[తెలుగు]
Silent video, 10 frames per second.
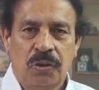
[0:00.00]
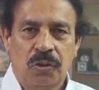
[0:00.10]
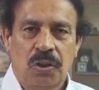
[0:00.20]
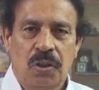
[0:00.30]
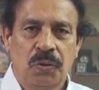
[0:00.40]

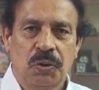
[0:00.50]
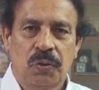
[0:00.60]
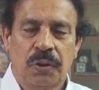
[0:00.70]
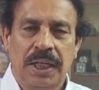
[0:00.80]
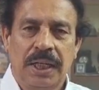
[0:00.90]
ఉత్తరాంధ్ర
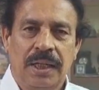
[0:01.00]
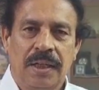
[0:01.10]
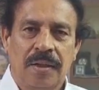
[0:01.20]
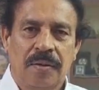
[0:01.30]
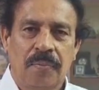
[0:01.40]
ఓట్లు
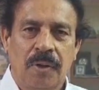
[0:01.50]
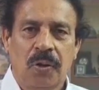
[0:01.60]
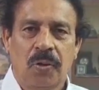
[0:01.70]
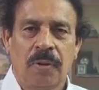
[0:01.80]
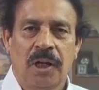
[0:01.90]
కొల్లగొట్టేందుకు
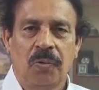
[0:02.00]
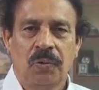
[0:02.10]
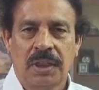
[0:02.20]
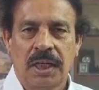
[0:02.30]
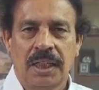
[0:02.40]
మరో దొంగ
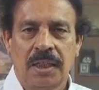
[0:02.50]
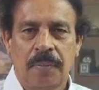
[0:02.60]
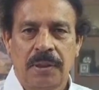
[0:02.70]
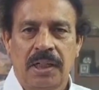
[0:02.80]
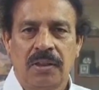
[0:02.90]
నాటకానికి
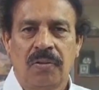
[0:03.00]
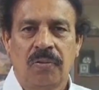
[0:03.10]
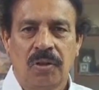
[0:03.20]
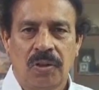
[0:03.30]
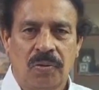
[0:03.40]
జగన్
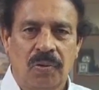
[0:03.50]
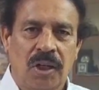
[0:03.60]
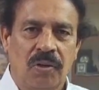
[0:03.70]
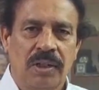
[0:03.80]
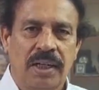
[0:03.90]
తెరతీశారు
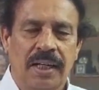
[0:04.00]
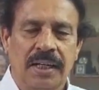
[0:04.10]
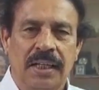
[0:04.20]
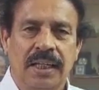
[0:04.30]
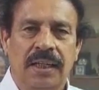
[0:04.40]

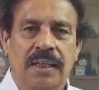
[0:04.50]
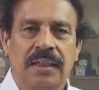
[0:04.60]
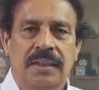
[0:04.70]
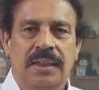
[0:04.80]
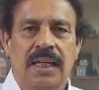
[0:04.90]
సిపిఐ నేత
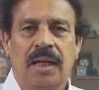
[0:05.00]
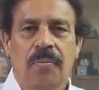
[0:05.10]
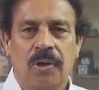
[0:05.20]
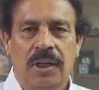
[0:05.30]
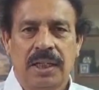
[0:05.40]
రామకృష్ణ
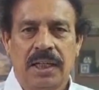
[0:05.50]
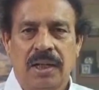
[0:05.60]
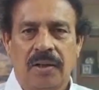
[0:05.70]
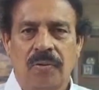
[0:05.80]
ధ్వజం